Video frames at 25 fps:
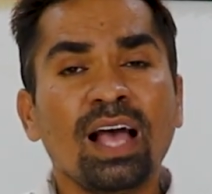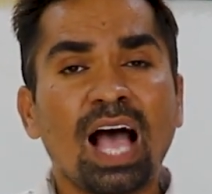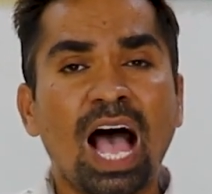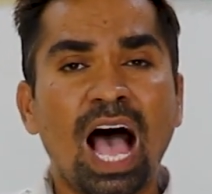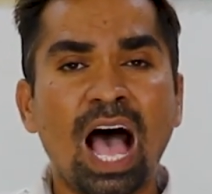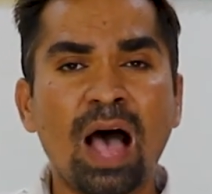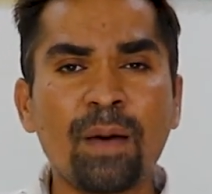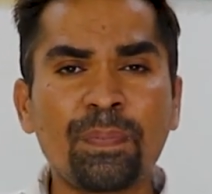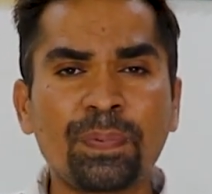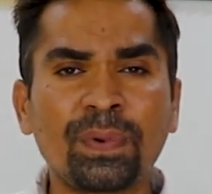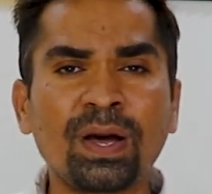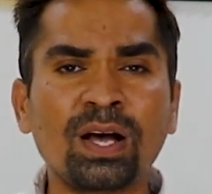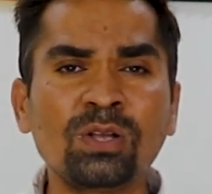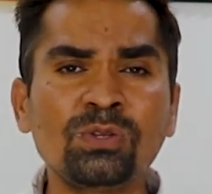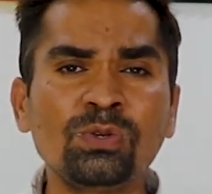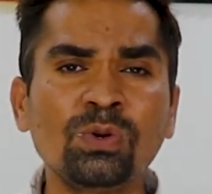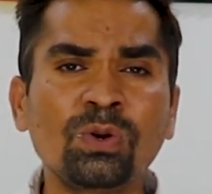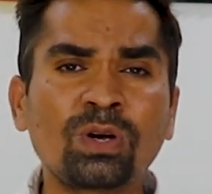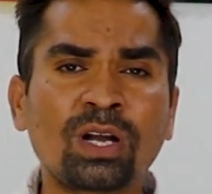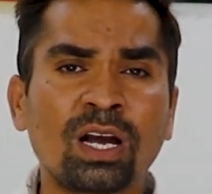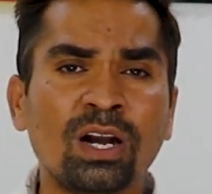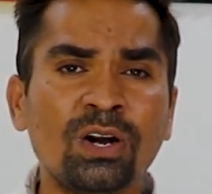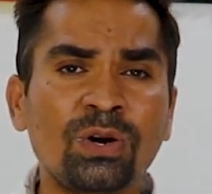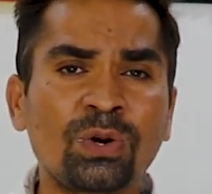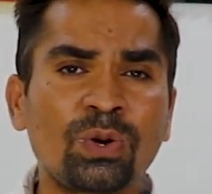आपका जो
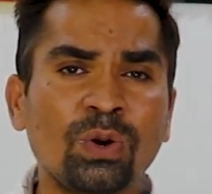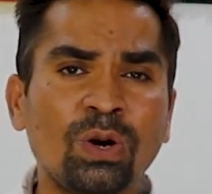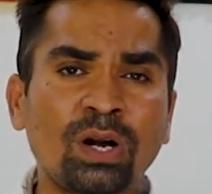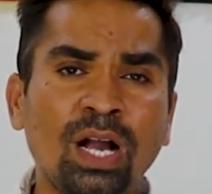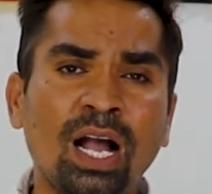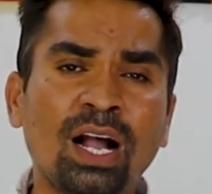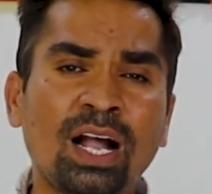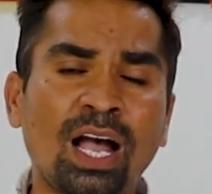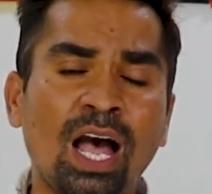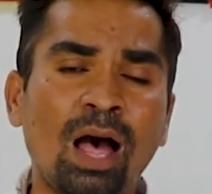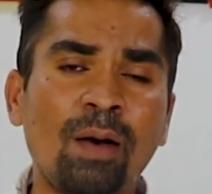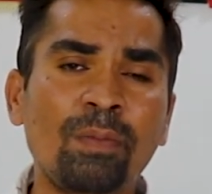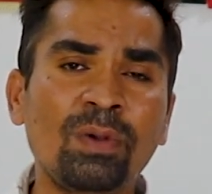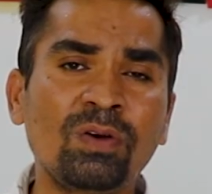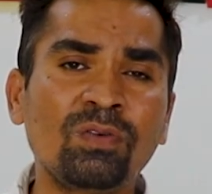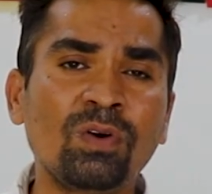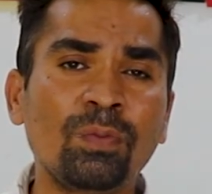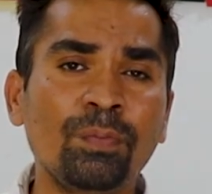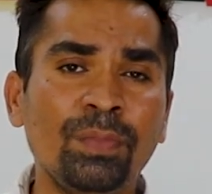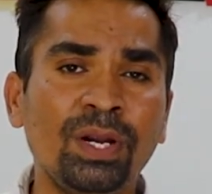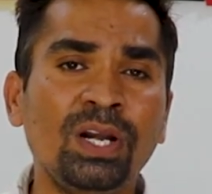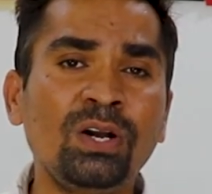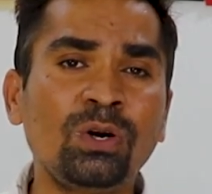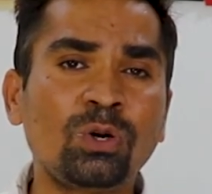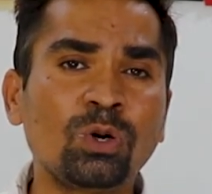घंटों का काम है वो
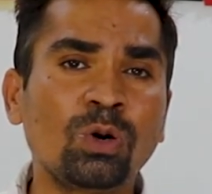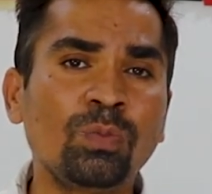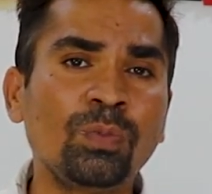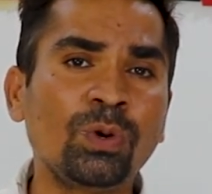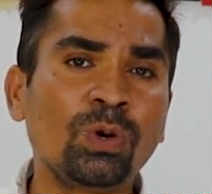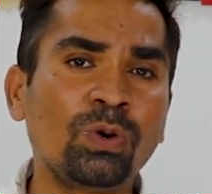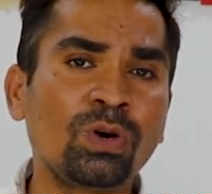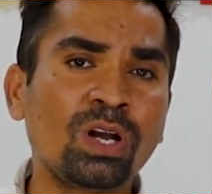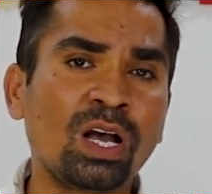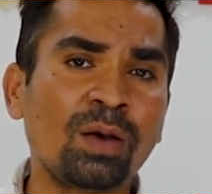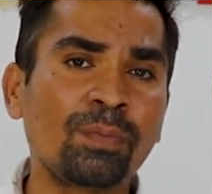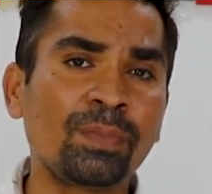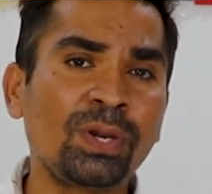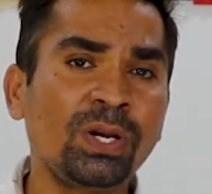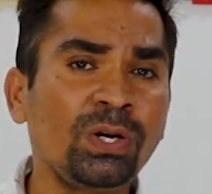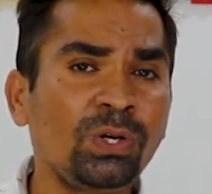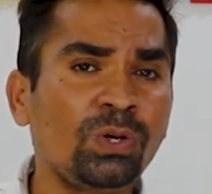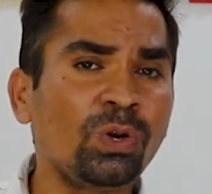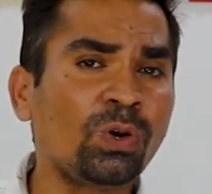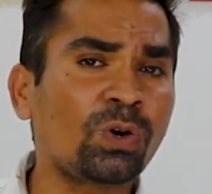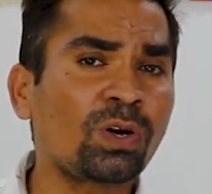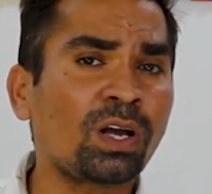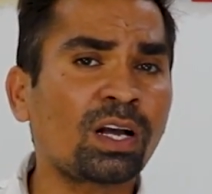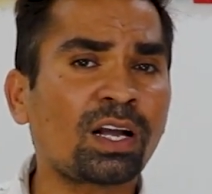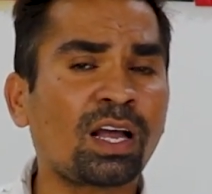मिनटों में होगा
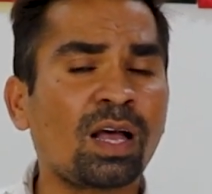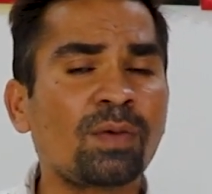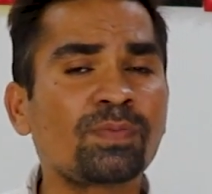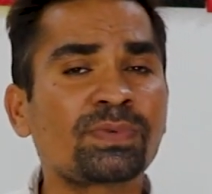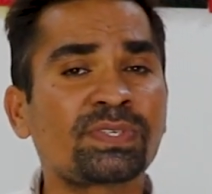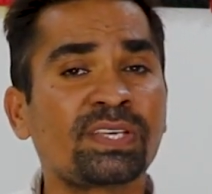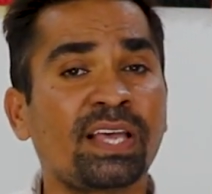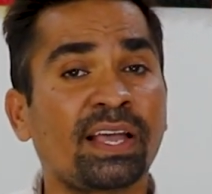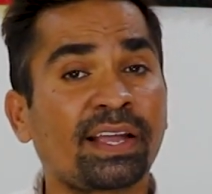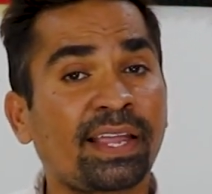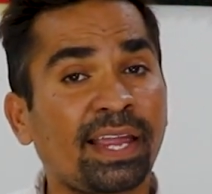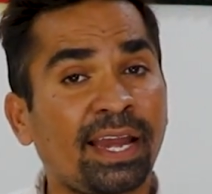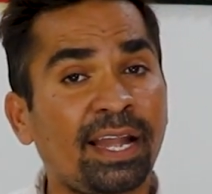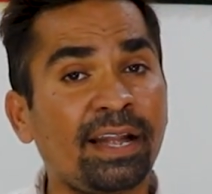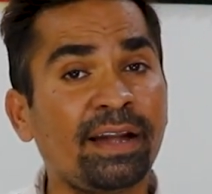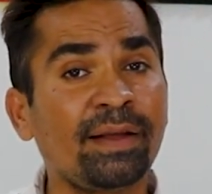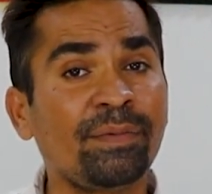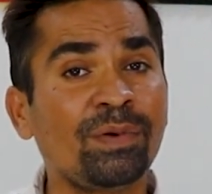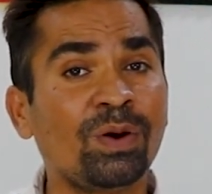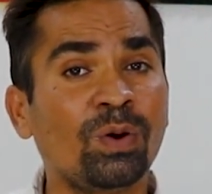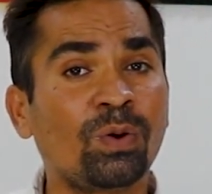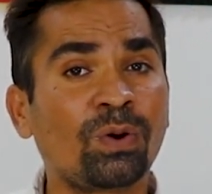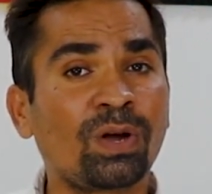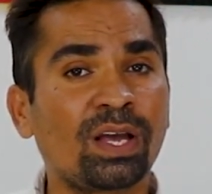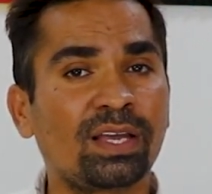मिनटों का काम सेकेंड
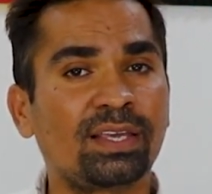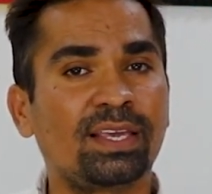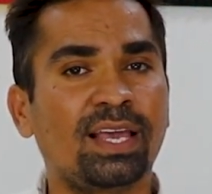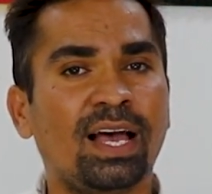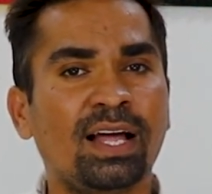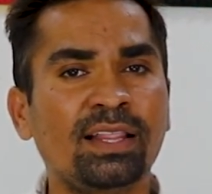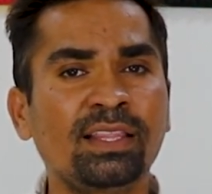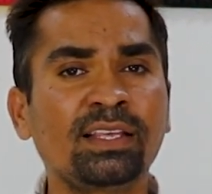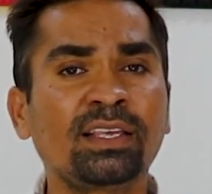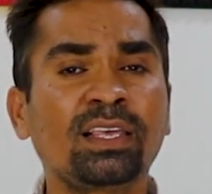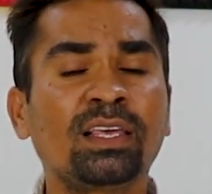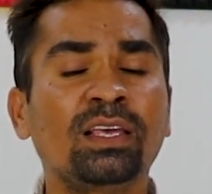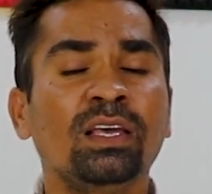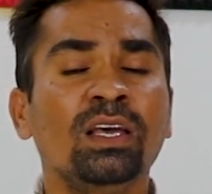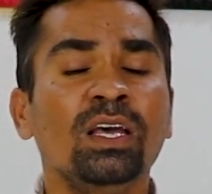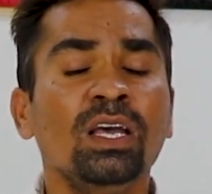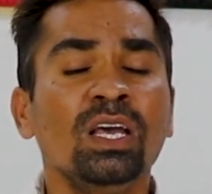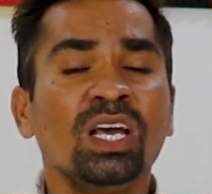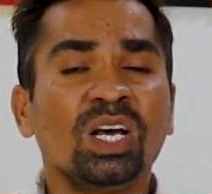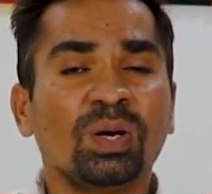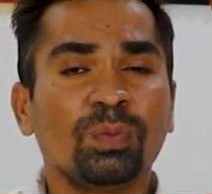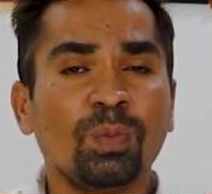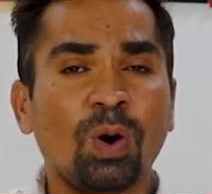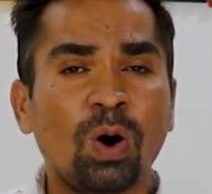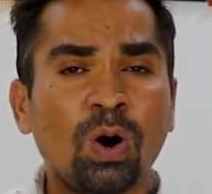में होगा यानी कि
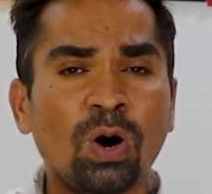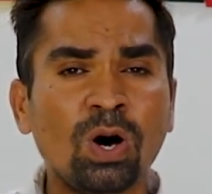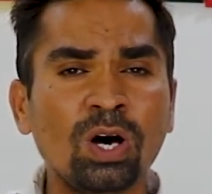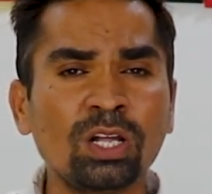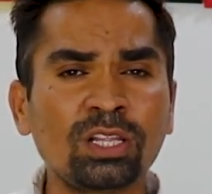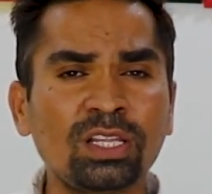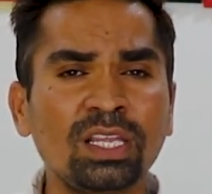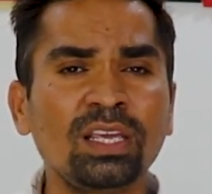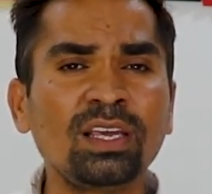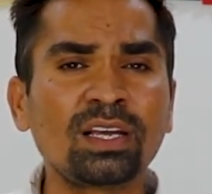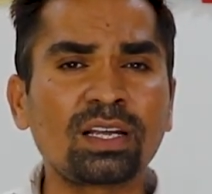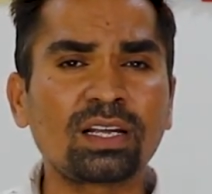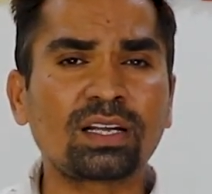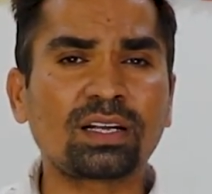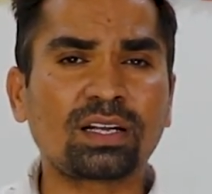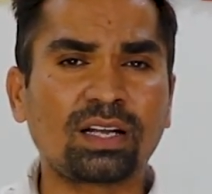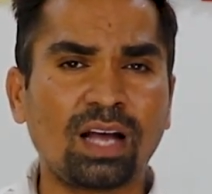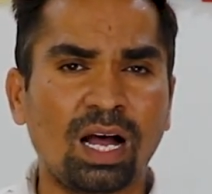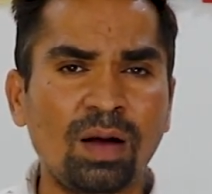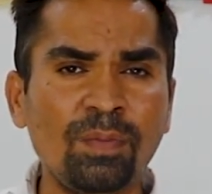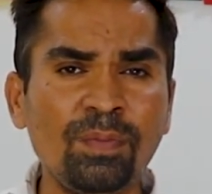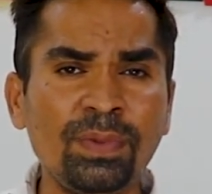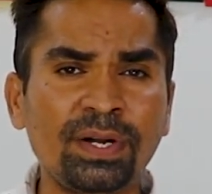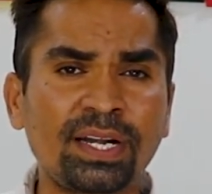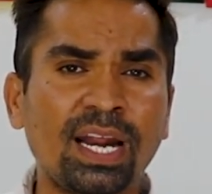बहुत ही
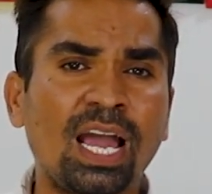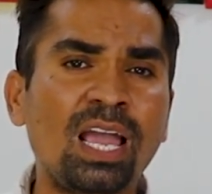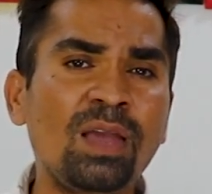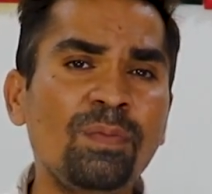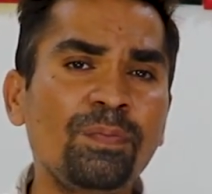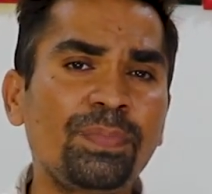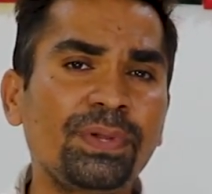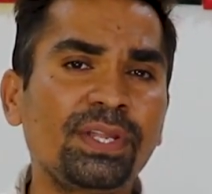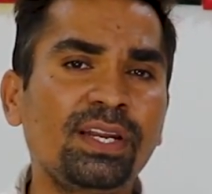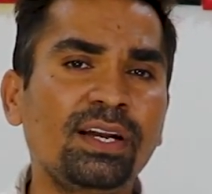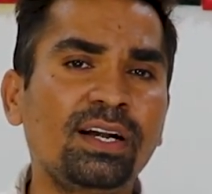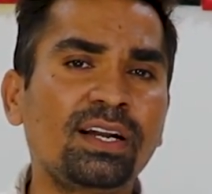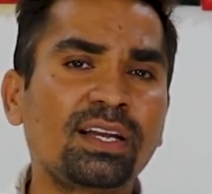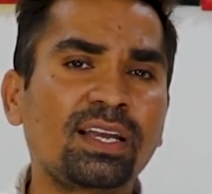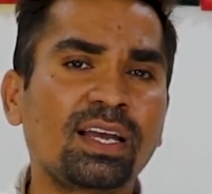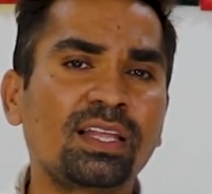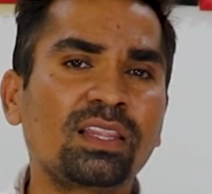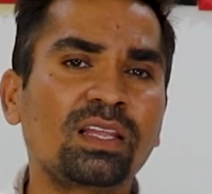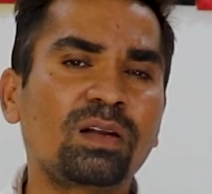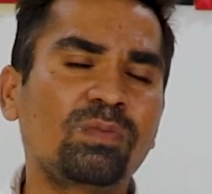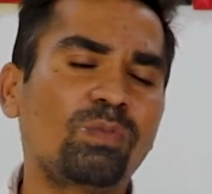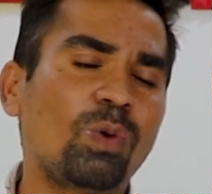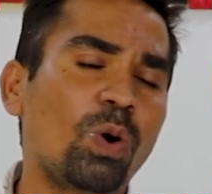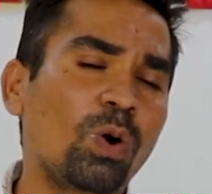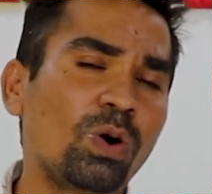कम टाइम पीरियड के
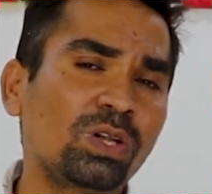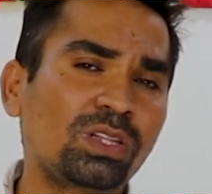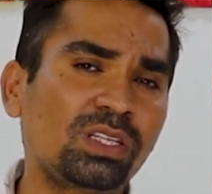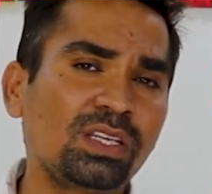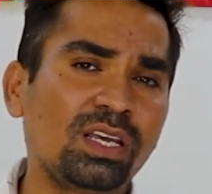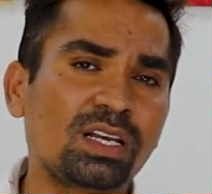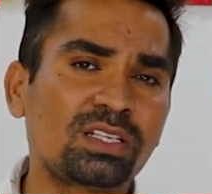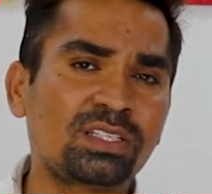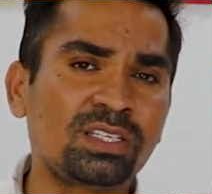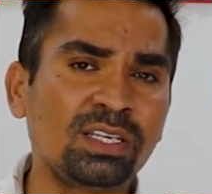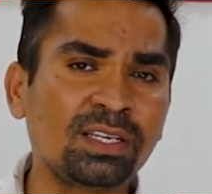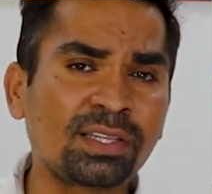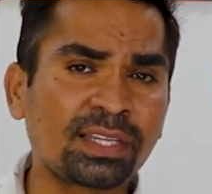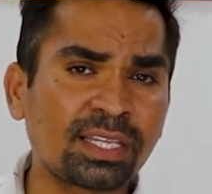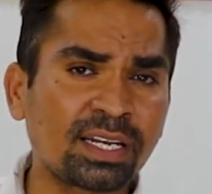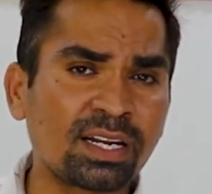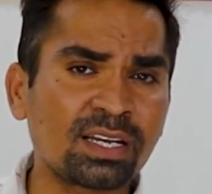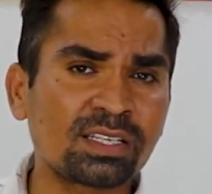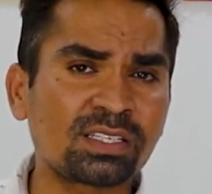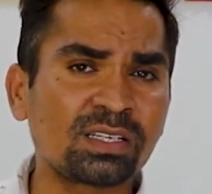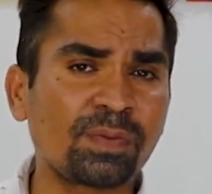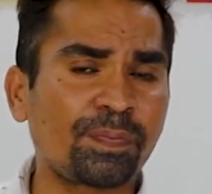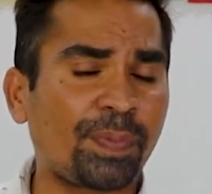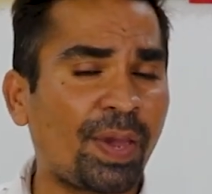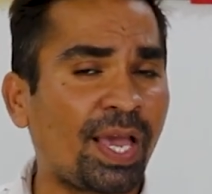अंदर बहुत ही अच्छी
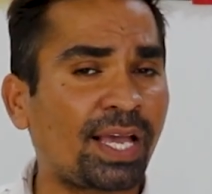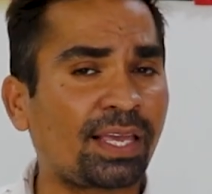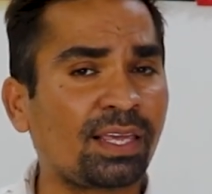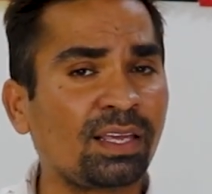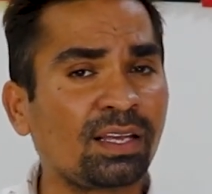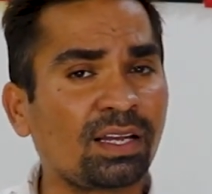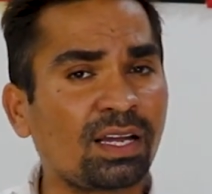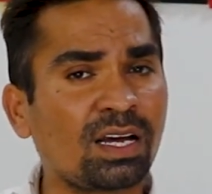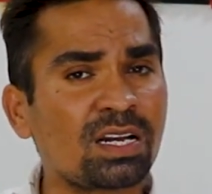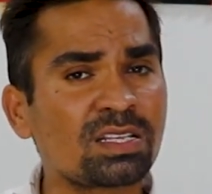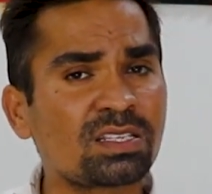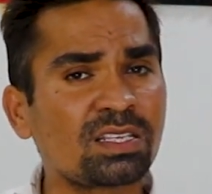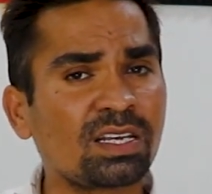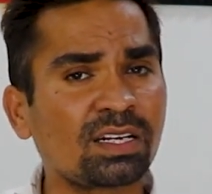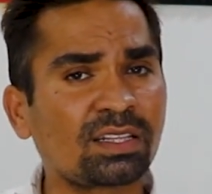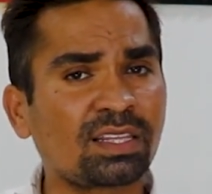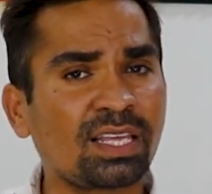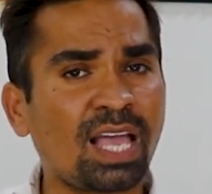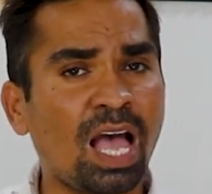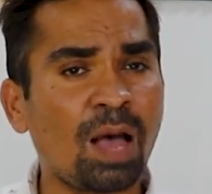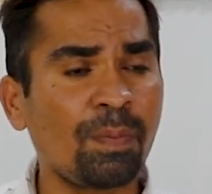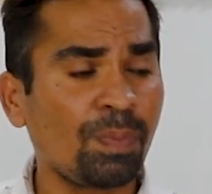तरह से पैकिंग कर सकते हैं